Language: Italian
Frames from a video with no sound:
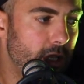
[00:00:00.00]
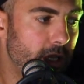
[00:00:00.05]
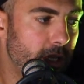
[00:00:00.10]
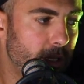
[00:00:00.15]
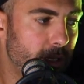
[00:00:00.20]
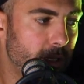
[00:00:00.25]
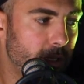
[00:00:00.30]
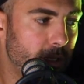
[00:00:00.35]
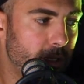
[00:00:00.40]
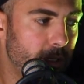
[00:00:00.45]

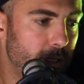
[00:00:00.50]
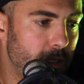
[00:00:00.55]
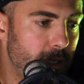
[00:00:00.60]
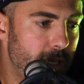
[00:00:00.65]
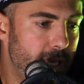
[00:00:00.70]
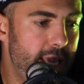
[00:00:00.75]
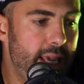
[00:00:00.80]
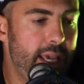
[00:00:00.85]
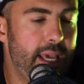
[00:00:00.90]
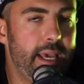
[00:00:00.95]
Uh,
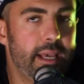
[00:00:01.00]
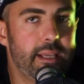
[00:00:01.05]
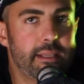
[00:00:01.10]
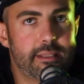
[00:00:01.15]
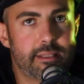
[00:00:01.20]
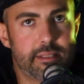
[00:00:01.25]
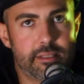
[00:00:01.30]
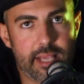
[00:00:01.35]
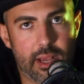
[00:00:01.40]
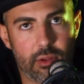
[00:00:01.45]
e
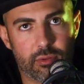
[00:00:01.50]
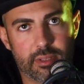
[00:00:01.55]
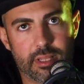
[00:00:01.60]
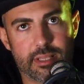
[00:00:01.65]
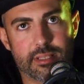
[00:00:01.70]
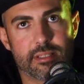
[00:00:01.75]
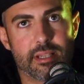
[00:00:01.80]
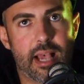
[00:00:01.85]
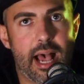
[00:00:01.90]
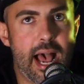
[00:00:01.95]
sound
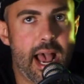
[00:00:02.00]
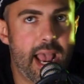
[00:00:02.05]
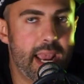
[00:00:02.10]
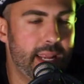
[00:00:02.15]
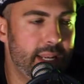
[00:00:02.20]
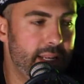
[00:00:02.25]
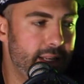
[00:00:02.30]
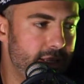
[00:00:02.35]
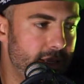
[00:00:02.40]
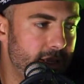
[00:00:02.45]

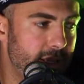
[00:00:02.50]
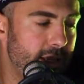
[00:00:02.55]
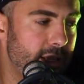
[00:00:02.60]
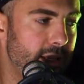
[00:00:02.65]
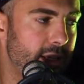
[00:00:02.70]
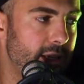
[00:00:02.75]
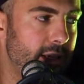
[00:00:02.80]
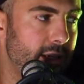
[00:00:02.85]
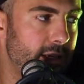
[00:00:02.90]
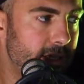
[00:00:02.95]
design...
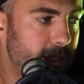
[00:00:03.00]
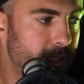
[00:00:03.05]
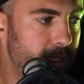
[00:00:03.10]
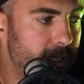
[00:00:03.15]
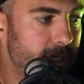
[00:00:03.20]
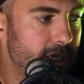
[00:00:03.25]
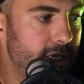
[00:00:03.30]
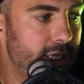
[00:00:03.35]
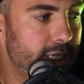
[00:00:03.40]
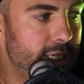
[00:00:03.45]

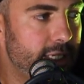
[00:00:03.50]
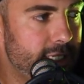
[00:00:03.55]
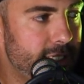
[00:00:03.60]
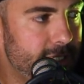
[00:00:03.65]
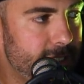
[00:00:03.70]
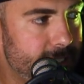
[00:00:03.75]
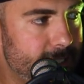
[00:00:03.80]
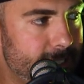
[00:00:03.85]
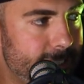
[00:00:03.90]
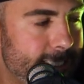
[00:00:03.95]

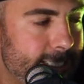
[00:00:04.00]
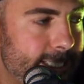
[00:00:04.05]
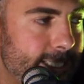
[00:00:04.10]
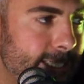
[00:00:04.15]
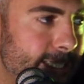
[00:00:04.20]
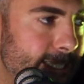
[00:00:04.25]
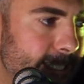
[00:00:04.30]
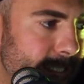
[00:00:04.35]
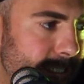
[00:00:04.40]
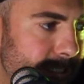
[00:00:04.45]

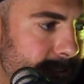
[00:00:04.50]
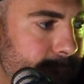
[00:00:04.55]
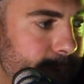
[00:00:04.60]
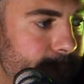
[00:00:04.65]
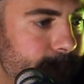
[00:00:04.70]
Uh,